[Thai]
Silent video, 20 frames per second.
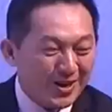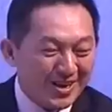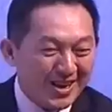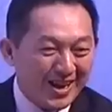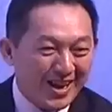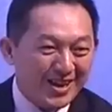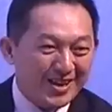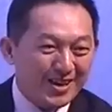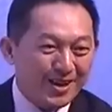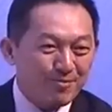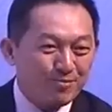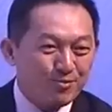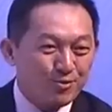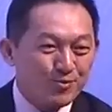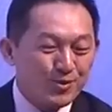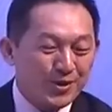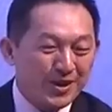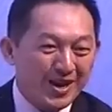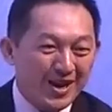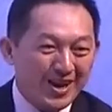ข้างๆกับผู้
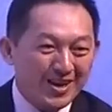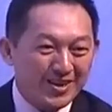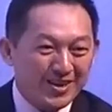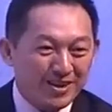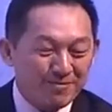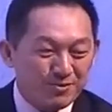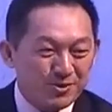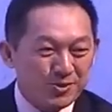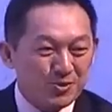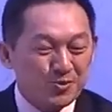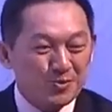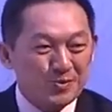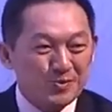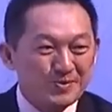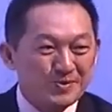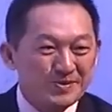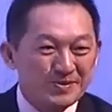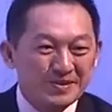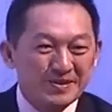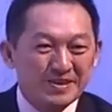บริหารระดับสูง
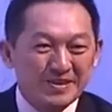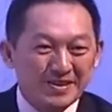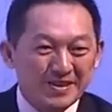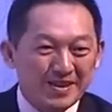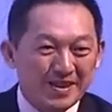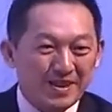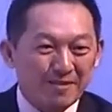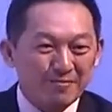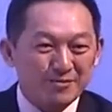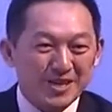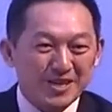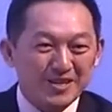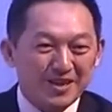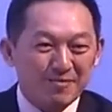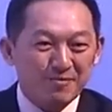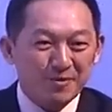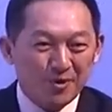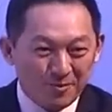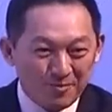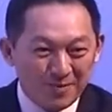ระดับชั้น
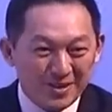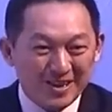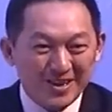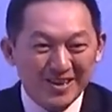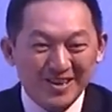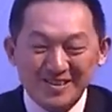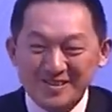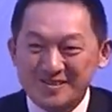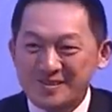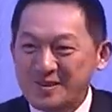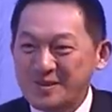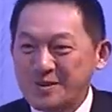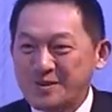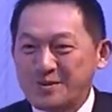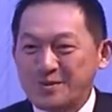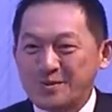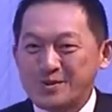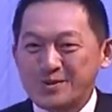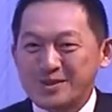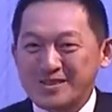นำของประเทศ
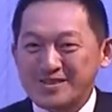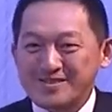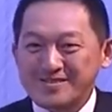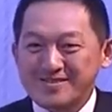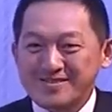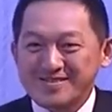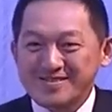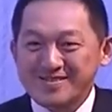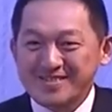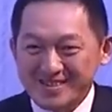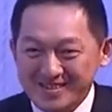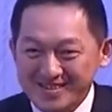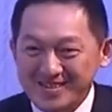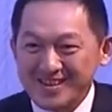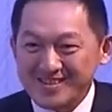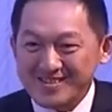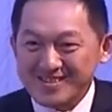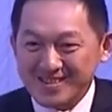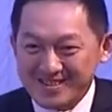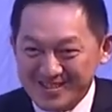รู้สึกตื่น
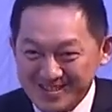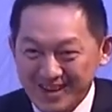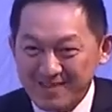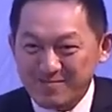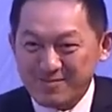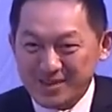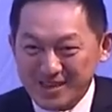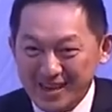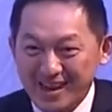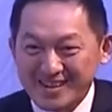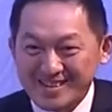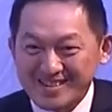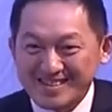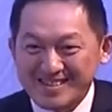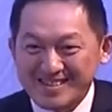เต้นสั่นๆเหมือนกัน